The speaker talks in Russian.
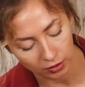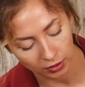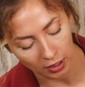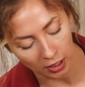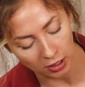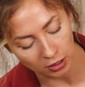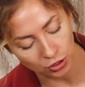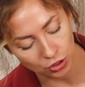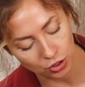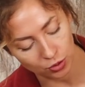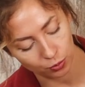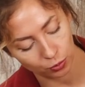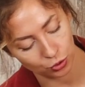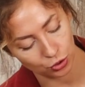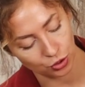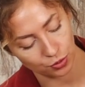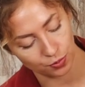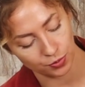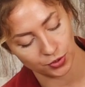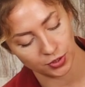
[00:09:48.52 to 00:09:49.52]
Также
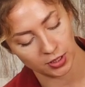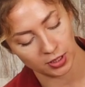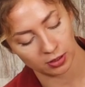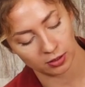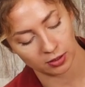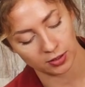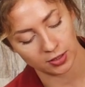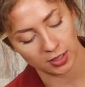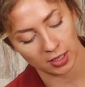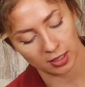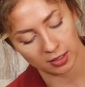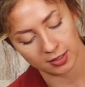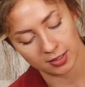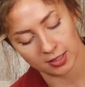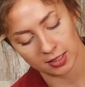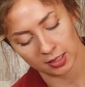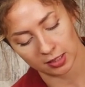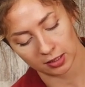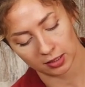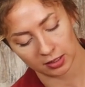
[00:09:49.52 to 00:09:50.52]
можем делать
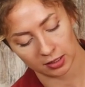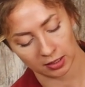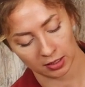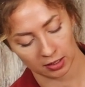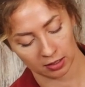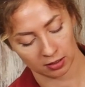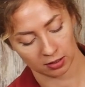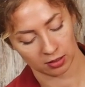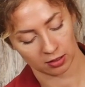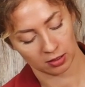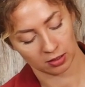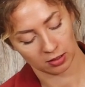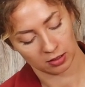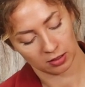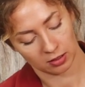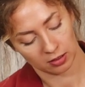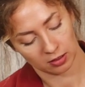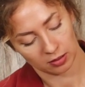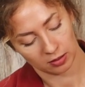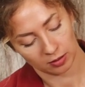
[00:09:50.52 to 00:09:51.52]
акценты
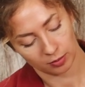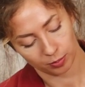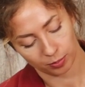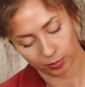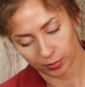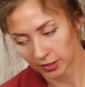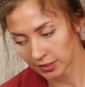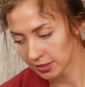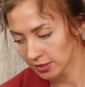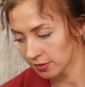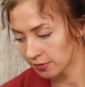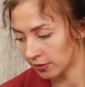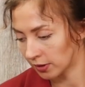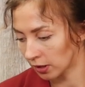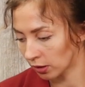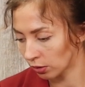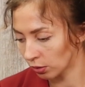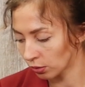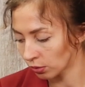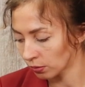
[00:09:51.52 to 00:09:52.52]
по
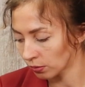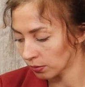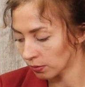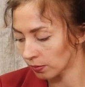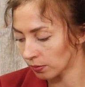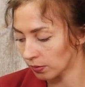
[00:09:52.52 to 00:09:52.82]
цвету